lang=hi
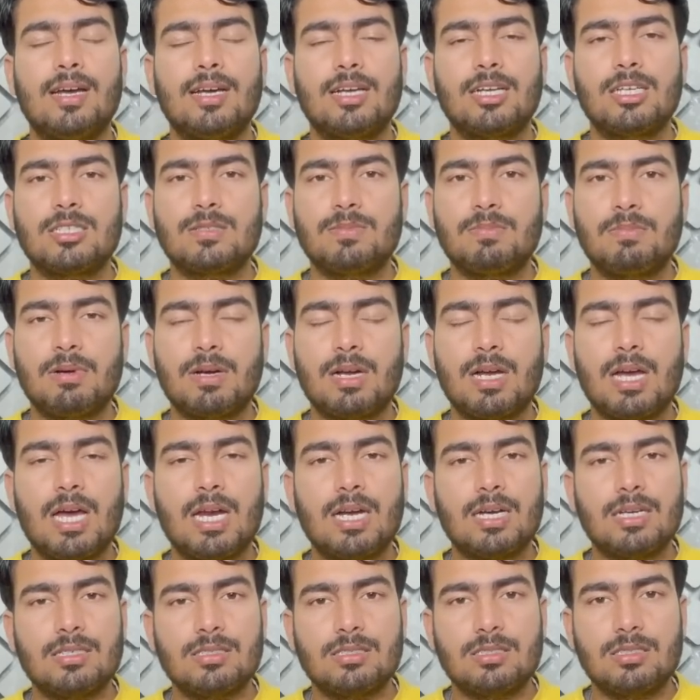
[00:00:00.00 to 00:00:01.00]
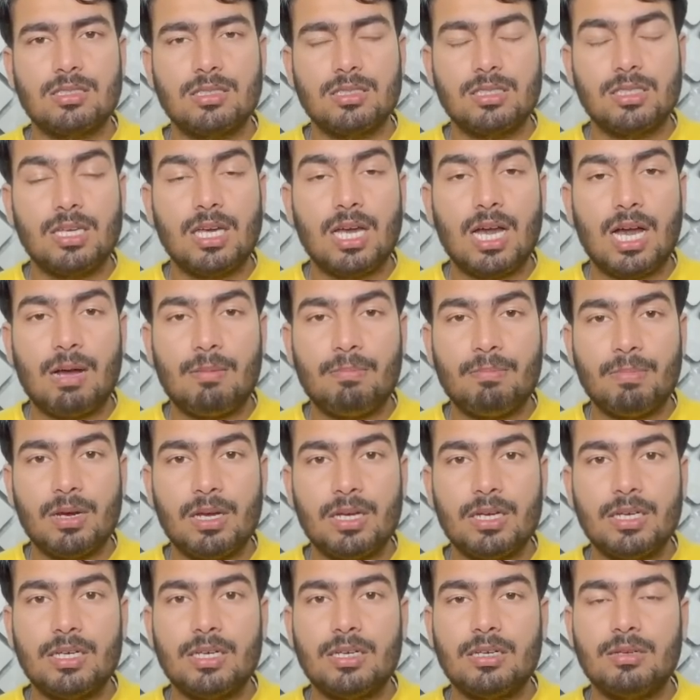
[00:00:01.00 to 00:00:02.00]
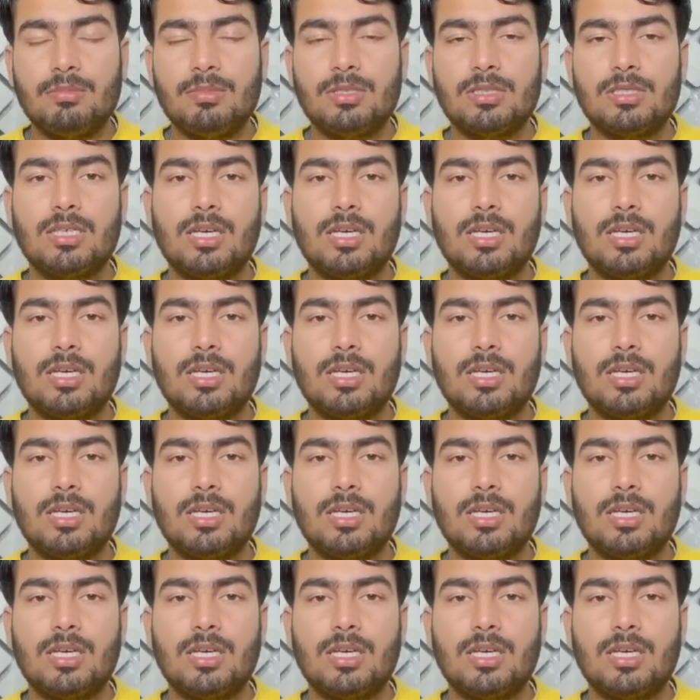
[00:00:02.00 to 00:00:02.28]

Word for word: किस प्रकार की स्थिति आपके लिए निर्मित